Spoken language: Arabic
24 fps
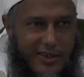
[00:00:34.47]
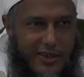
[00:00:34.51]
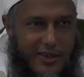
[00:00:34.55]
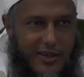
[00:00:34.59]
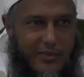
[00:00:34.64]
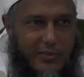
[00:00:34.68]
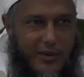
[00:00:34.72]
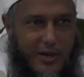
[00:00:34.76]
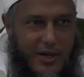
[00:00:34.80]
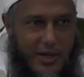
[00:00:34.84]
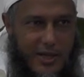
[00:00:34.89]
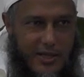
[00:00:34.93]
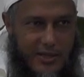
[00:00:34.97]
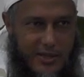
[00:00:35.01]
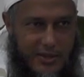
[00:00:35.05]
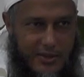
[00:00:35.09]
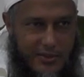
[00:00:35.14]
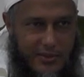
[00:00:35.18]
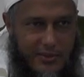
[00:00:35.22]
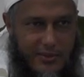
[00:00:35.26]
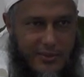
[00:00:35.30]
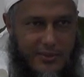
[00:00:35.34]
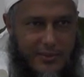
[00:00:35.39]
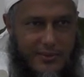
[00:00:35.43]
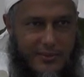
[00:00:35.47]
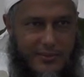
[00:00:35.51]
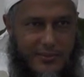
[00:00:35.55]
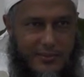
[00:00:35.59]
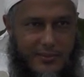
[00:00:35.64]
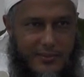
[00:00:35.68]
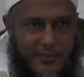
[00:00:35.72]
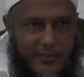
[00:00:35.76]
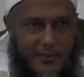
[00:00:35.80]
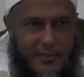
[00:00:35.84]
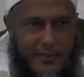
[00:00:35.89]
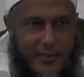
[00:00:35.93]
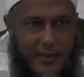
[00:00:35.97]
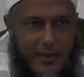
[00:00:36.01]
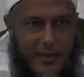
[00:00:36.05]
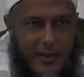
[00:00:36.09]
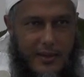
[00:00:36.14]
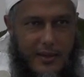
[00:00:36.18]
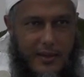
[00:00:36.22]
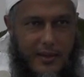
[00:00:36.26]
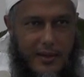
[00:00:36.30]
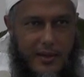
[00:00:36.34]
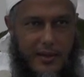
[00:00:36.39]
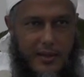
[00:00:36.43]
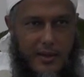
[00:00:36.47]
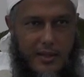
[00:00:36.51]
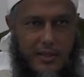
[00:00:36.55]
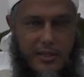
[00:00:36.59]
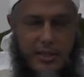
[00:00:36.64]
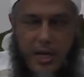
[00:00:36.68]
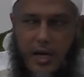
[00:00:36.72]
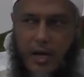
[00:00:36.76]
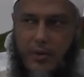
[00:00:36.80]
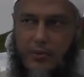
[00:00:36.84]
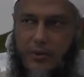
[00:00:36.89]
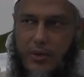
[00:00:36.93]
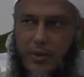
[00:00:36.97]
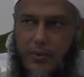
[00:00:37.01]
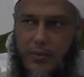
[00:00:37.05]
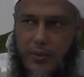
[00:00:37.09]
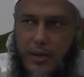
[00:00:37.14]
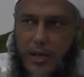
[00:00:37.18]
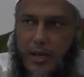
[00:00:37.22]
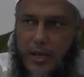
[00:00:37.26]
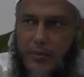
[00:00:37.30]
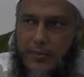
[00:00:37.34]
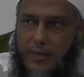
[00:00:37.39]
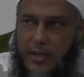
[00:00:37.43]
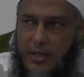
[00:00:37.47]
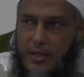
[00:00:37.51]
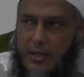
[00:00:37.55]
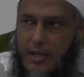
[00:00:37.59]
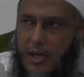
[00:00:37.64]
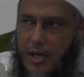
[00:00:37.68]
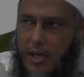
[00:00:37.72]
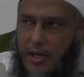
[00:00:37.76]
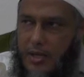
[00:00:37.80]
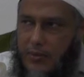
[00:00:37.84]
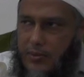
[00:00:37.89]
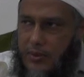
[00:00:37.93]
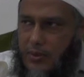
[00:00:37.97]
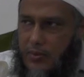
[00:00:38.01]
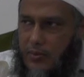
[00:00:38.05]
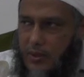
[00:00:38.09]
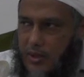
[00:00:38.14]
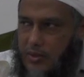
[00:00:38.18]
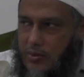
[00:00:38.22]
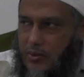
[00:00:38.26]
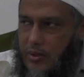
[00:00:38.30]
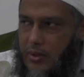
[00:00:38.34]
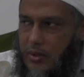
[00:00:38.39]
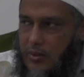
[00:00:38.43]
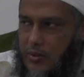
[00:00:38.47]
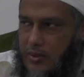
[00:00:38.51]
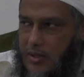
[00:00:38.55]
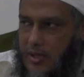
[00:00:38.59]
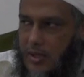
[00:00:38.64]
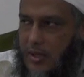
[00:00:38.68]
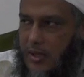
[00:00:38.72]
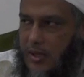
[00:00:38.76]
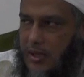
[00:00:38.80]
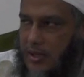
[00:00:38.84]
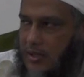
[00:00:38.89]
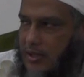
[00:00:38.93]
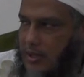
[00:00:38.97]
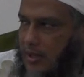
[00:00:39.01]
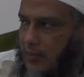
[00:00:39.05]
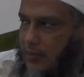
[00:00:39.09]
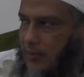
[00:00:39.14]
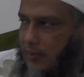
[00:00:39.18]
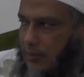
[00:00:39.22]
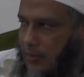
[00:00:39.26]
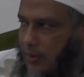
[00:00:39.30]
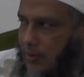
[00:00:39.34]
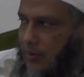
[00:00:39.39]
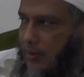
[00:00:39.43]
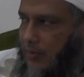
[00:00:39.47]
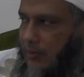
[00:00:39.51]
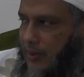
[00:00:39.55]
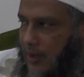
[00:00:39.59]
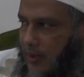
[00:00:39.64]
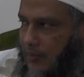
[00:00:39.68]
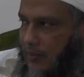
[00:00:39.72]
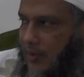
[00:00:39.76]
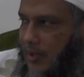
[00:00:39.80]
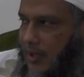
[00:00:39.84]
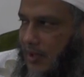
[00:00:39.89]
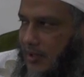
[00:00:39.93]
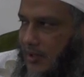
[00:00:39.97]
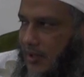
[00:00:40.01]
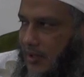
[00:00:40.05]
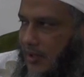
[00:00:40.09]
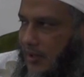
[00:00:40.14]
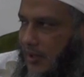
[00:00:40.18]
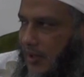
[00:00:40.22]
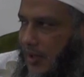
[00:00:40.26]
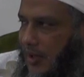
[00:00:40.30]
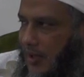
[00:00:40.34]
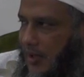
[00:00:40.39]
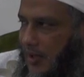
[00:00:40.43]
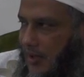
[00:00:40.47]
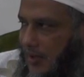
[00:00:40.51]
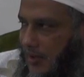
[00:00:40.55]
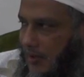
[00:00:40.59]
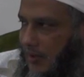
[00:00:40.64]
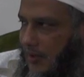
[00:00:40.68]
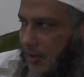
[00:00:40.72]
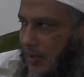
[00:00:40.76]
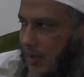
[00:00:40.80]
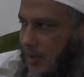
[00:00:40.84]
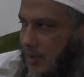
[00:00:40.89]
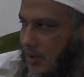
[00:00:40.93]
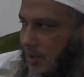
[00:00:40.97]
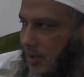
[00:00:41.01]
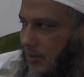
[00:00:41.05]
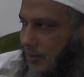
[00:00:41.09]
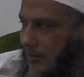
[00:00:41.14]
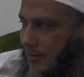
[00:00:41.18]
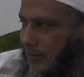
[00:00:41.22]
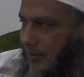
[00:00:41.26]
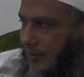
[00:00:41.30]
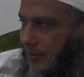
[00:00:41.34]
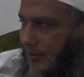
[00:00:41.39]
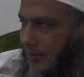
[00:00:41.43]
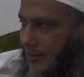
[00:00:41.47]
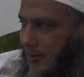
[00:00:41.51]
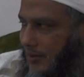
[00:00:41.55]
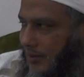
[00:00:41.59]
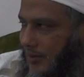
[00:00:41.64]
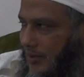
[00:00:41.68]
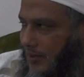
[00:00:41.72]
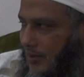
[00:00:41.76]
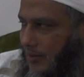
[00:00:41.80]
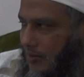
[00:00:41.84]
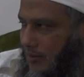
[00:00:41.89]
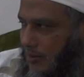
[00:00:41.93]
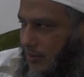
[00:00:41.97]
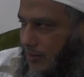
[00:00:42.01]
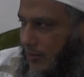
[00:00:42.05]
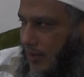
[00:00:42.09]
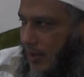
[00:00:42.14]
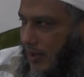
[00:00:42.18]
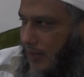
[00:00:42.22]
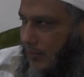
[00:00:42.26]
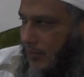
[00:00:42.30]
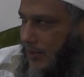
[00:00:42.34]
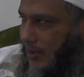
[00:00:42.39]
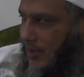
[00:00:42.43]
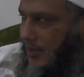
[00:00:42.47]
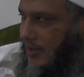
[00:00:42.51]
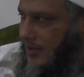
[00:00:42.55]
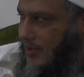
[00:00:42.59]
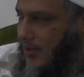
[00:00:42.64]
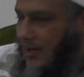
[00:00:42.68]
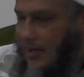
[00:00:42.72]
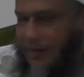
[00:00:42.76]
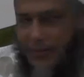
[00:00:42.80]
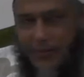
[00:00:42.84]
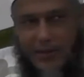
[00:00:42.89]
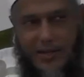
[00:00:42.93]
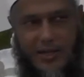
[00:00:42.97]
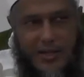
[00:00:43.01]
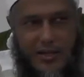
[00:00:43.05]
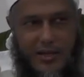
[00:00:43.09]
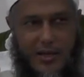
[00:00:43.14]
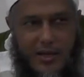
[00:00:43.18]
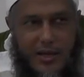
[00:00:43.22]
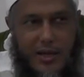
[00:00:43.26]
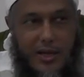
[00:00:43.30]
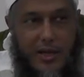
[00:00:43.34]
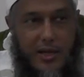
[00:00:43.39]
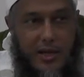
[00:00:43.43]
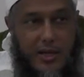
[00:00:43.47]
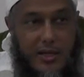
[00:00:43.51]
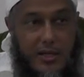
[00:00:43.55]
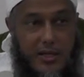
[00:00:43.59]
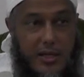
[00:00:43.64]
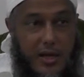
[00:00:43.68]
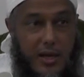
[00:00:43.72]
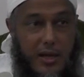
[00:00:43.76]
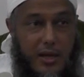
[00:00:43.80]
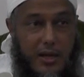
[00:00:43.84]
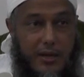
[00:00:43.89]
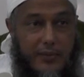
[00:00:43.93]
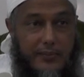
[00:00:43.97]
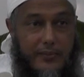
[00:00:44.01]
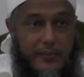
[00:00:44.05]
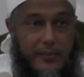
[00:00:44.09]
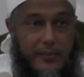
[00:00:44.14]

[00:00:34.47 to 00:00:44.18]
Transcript: المهاجرون شرفهم الله بأن جعل منهم رسوله صلى الله عليه وسلم فهو من المهاجرين قال لولا الهجرة لكنت امرأ من الأنصار فالهجرة